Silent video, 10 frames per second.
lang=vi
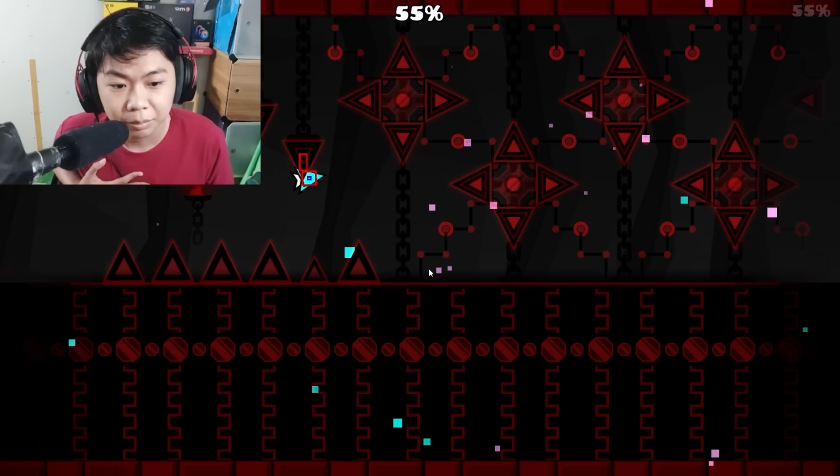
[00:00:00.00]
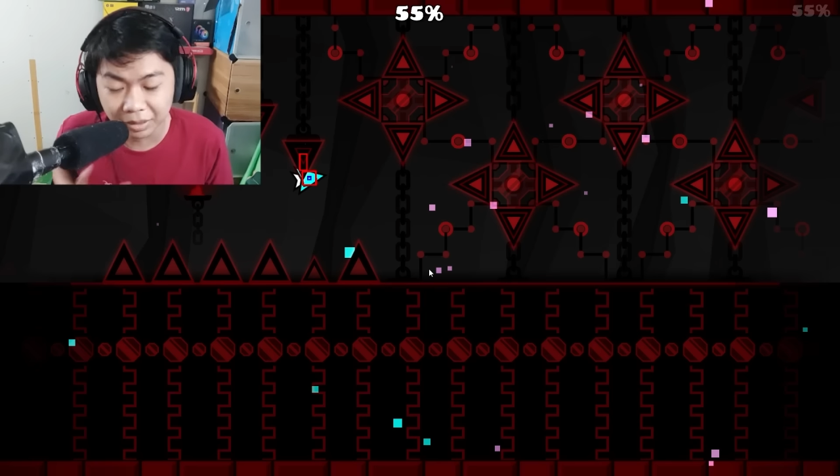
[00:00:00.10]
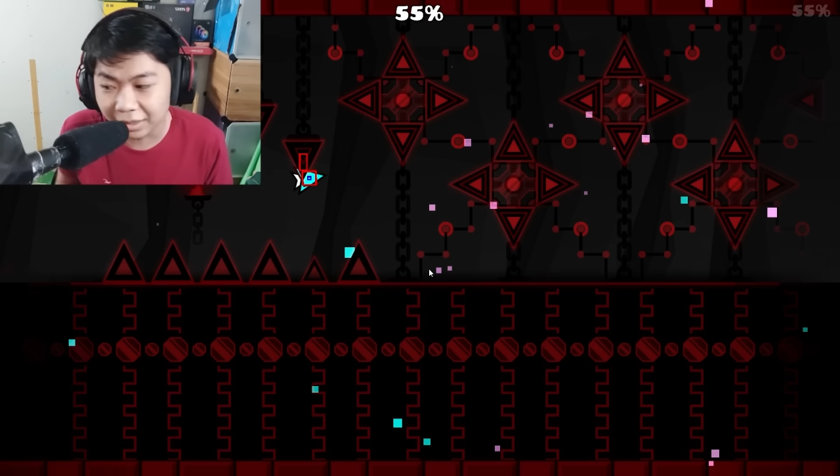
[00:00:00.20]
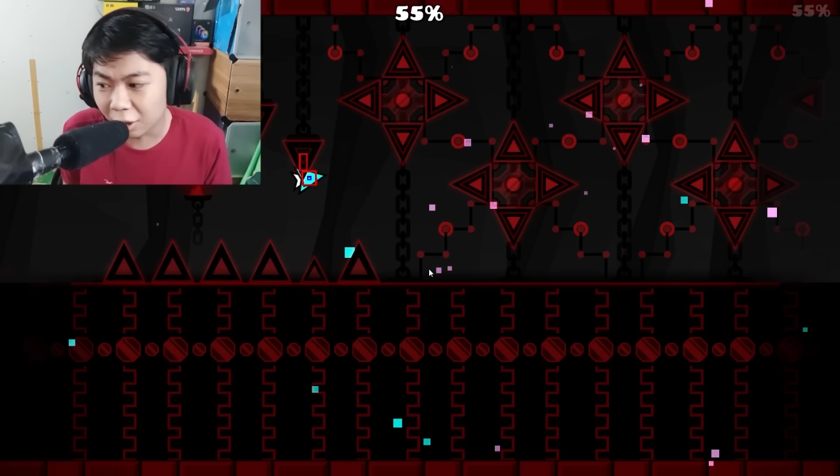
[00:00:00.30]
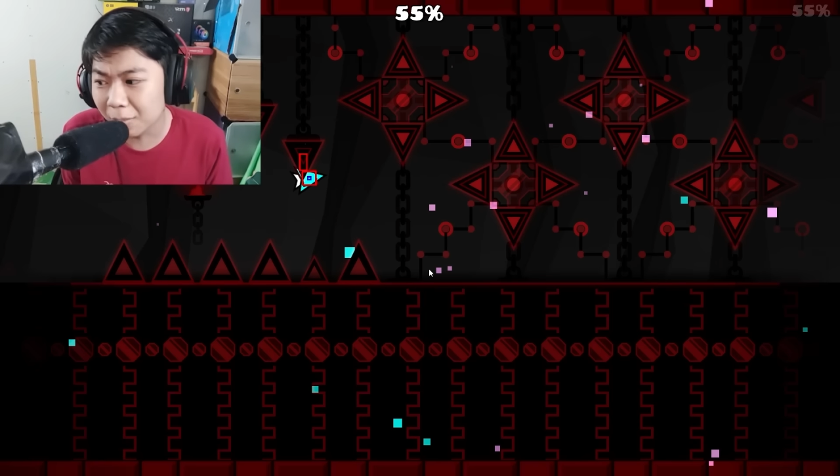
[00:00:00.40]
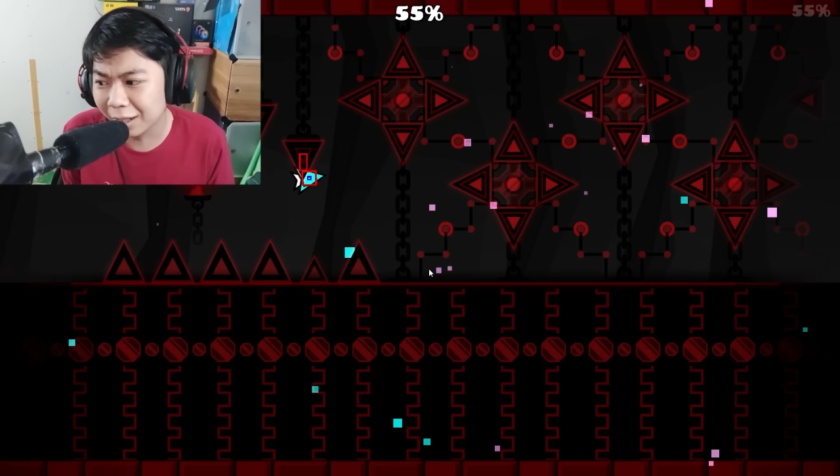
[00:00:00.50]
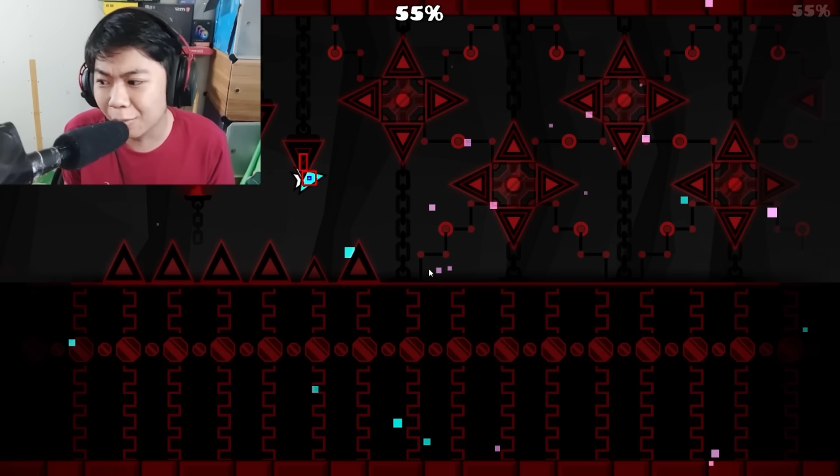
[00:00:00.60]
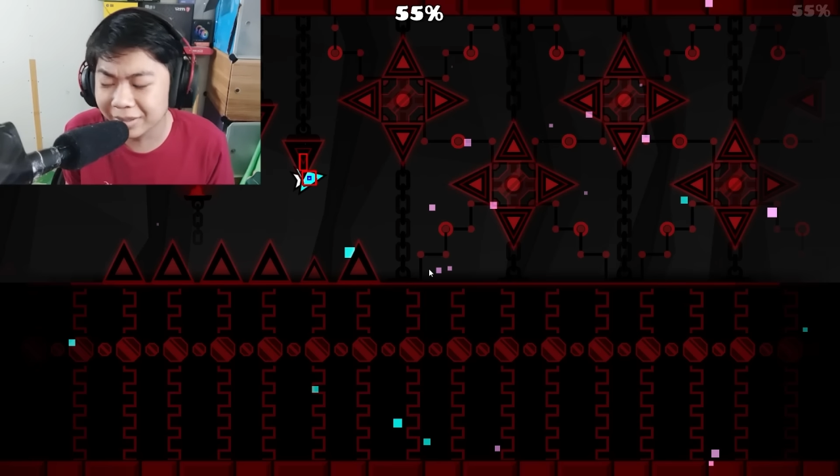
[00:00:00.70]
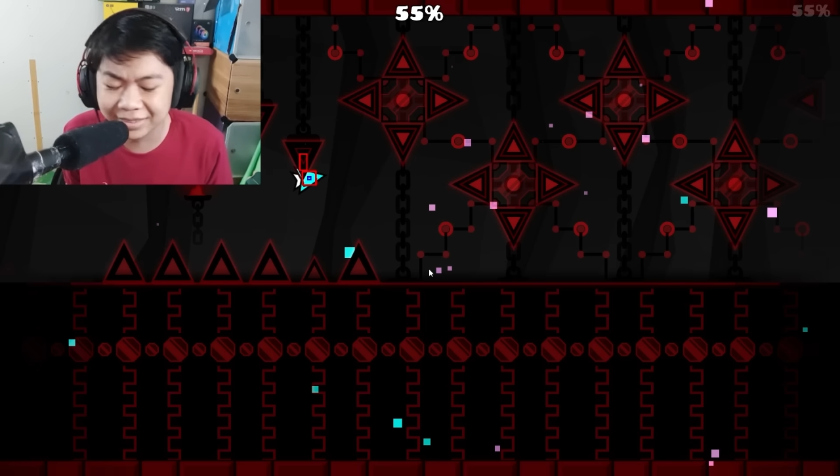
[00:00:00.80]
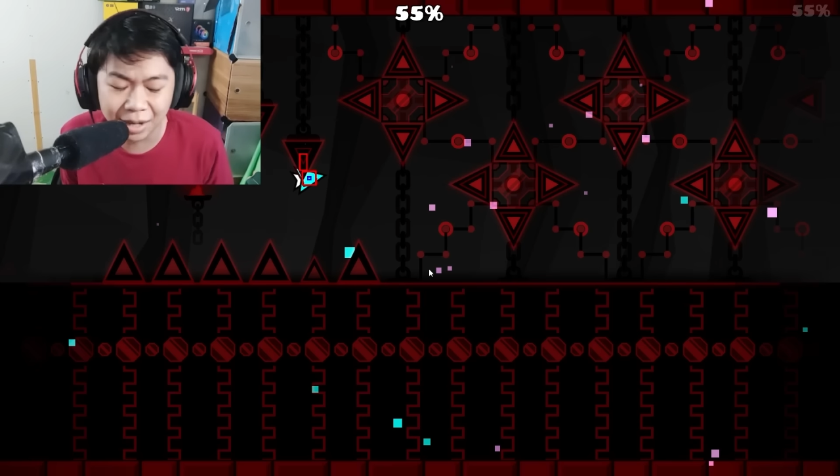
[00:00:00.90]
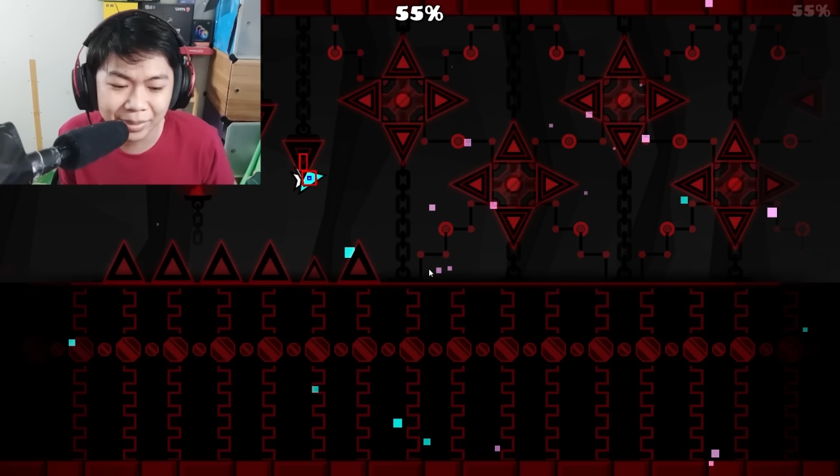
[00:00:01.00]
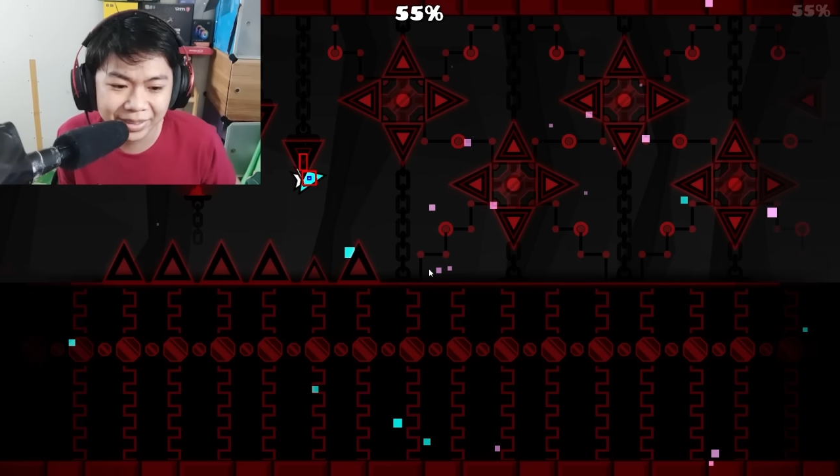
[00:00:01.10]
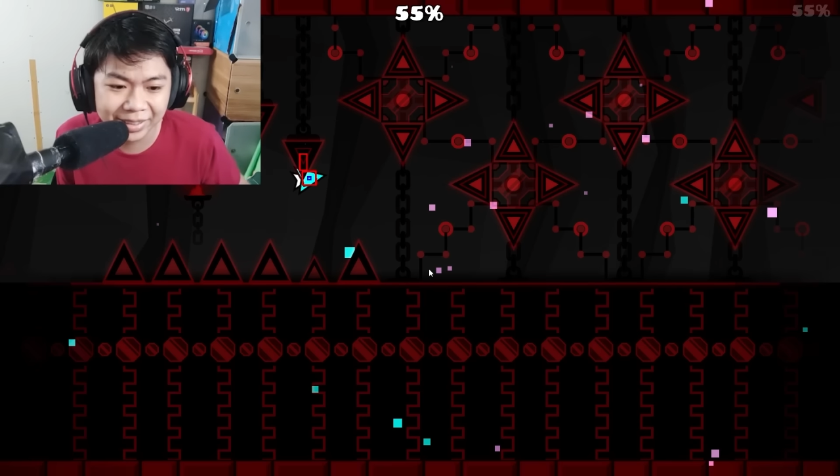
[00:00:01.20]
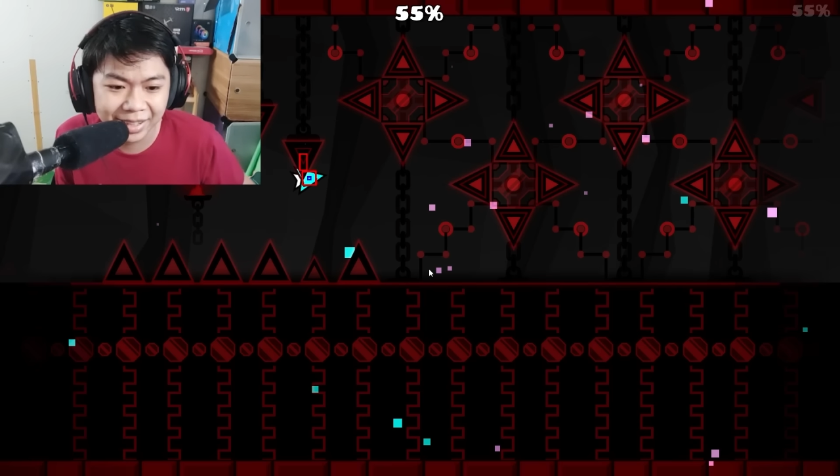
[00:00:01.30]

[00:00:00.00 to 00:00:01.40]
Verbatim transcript: đã nói mình không có sợ mình chỉ